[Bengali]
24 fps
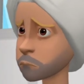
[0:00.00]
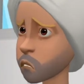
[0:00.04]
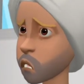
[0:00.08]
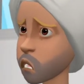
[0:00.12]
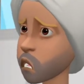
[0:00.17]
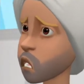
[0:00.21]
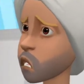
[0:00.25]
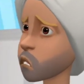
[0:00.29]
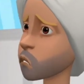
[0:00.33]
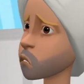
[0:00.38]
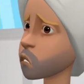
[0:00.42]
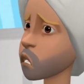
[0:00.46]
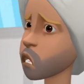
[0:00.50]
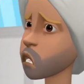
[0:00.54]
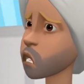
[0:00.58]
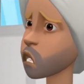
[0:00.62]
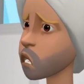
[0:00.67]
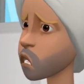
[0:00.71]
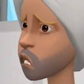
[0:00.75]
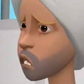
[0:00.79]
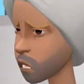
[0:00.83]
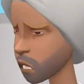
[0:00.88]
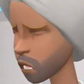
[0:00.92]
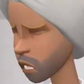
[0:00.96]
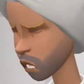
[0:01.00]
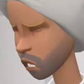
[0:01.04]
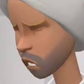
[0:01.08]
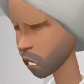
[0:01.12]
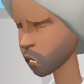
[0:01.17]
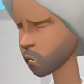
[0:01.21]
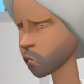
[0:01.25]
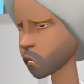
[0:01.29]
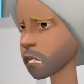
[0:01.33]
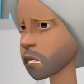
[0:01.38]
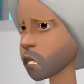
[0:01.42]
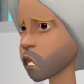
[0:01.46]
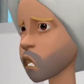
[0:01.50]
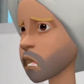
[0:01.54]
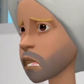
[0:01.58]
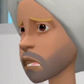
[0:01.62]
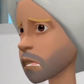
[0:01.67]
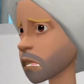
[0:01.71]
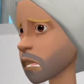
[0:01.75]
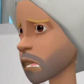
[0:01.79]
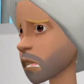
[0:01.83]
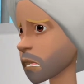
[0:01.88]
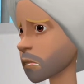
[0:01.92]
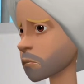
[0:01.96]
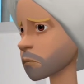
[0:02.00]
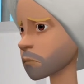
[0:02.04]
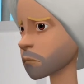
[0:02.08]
ভাই কিছু যদি মনে না করেন অল্প বলবেন